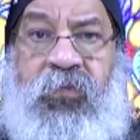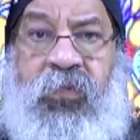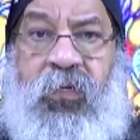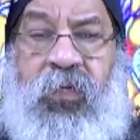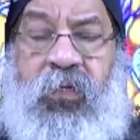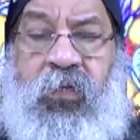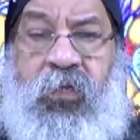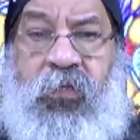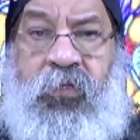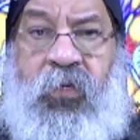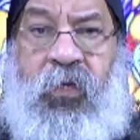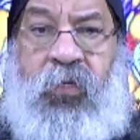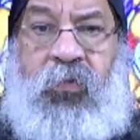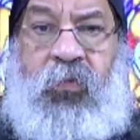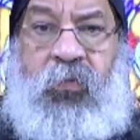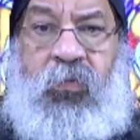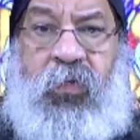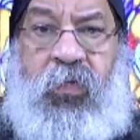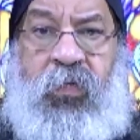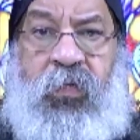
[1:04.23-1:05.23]
ما تعرفش ايه
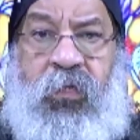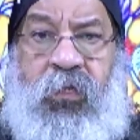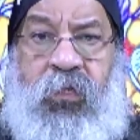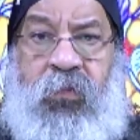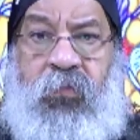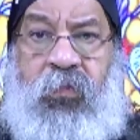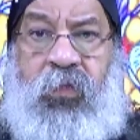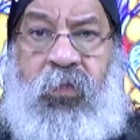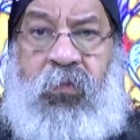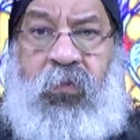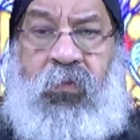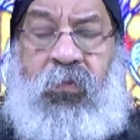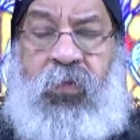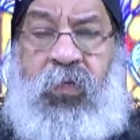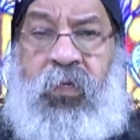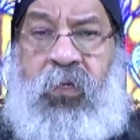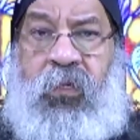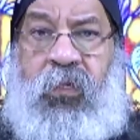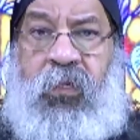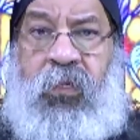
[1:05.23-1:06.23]
نشاطه وايه
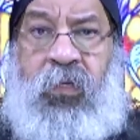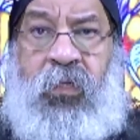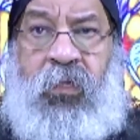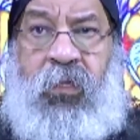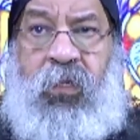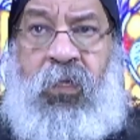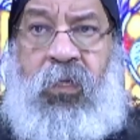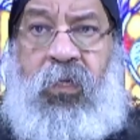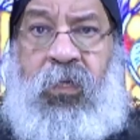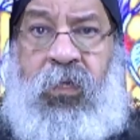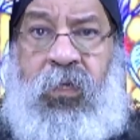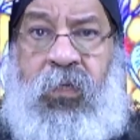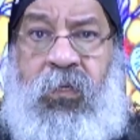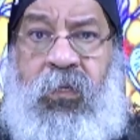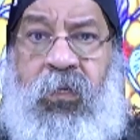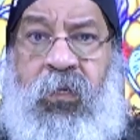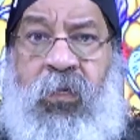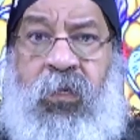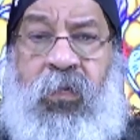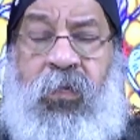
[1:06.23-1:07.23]
خدمته وايه
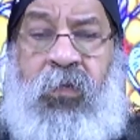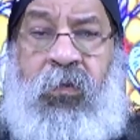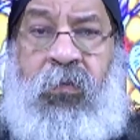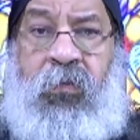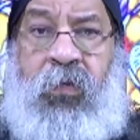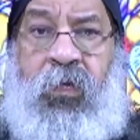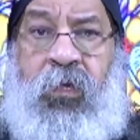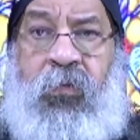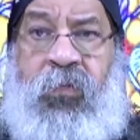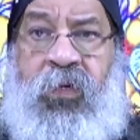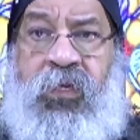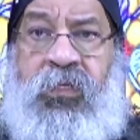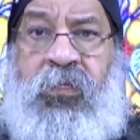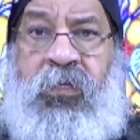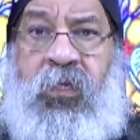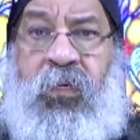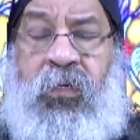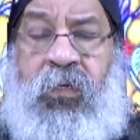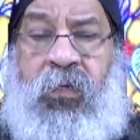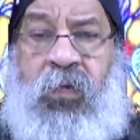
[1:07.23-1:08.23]
آه،
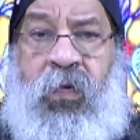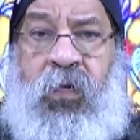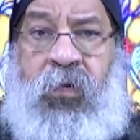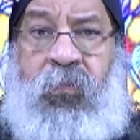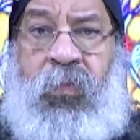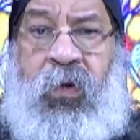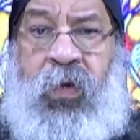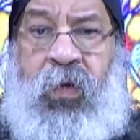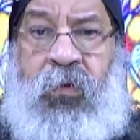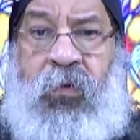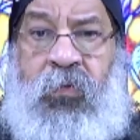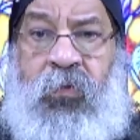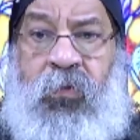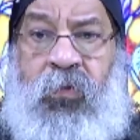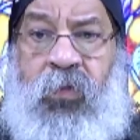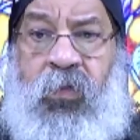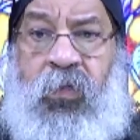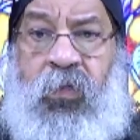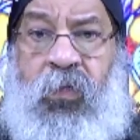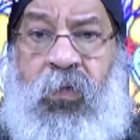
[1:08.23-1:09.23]
مصدر
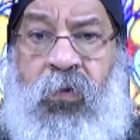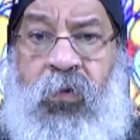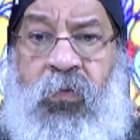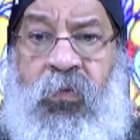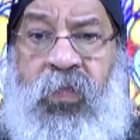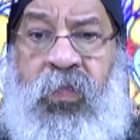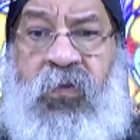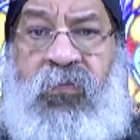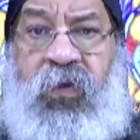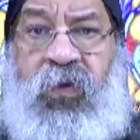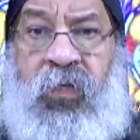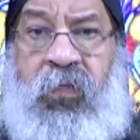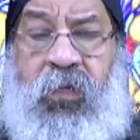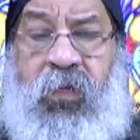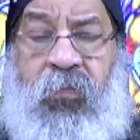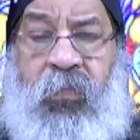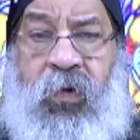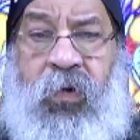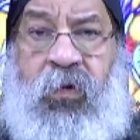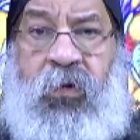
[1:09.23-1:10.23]
ارباحه
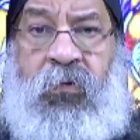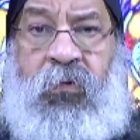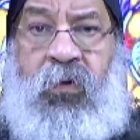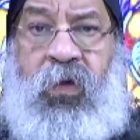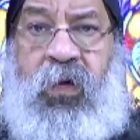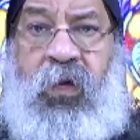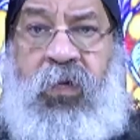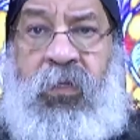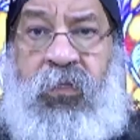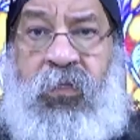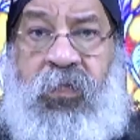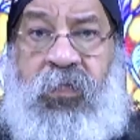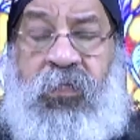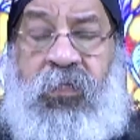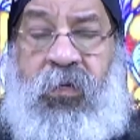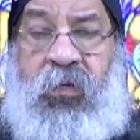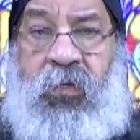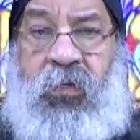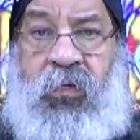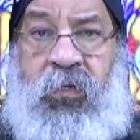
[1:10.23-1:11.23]
ودفع تبرع واخد
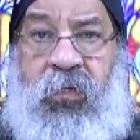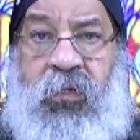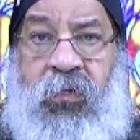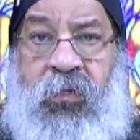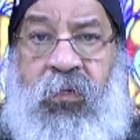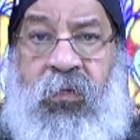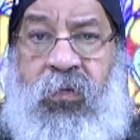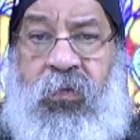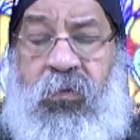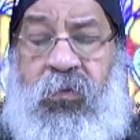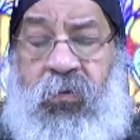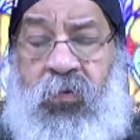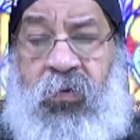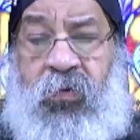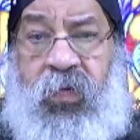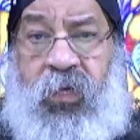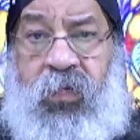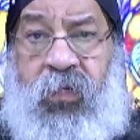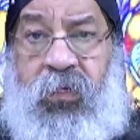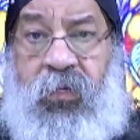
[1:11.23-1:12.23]
ايصال
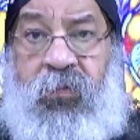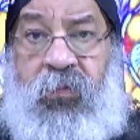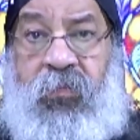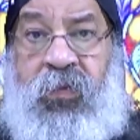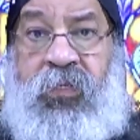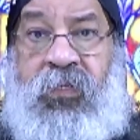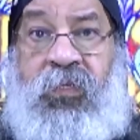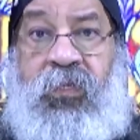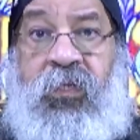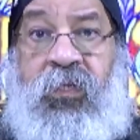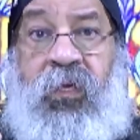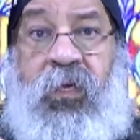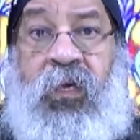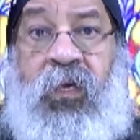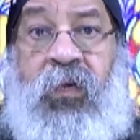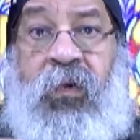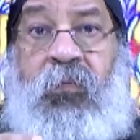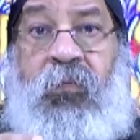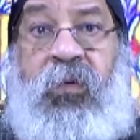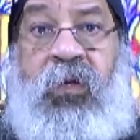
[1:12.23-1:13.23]
اوكي بس
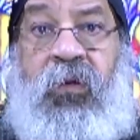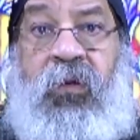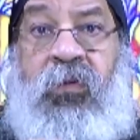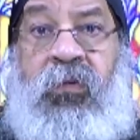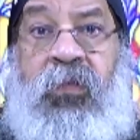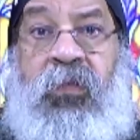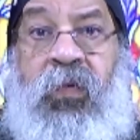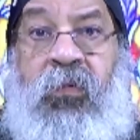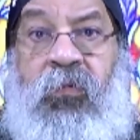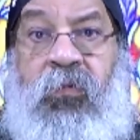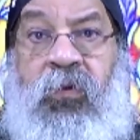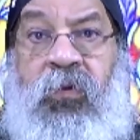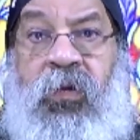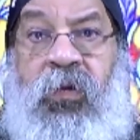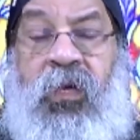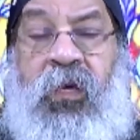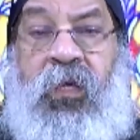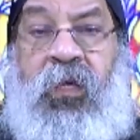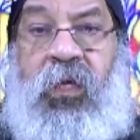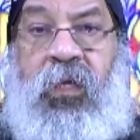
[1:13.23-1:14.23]
إيه، ربنا قدامه
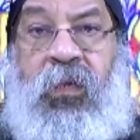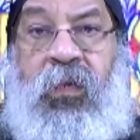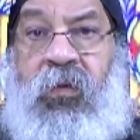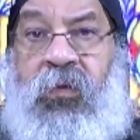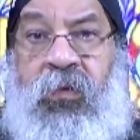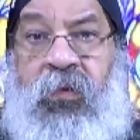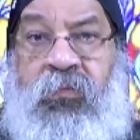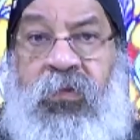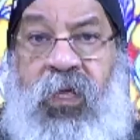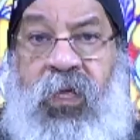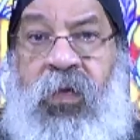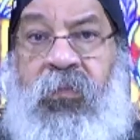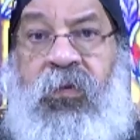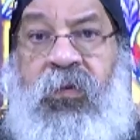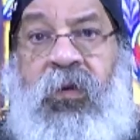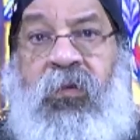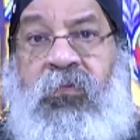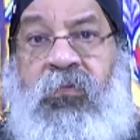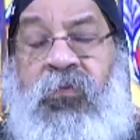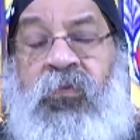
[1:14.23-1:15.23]
يقول لك انا مش
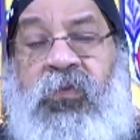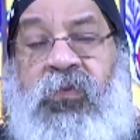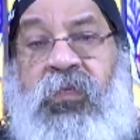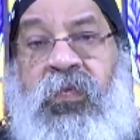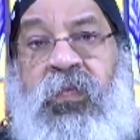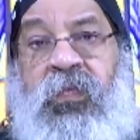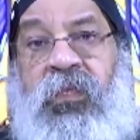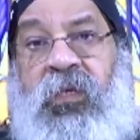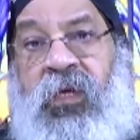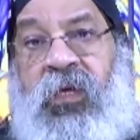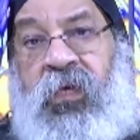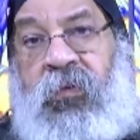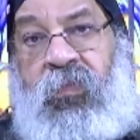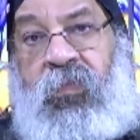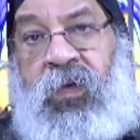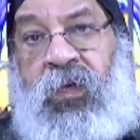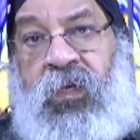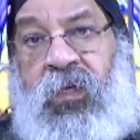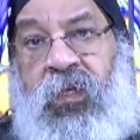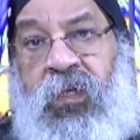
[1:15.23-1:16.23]
قابل الفلوس اللي انت
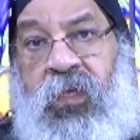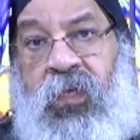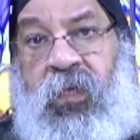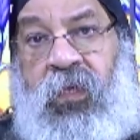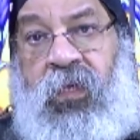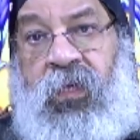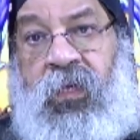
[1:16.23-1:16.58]
جايبها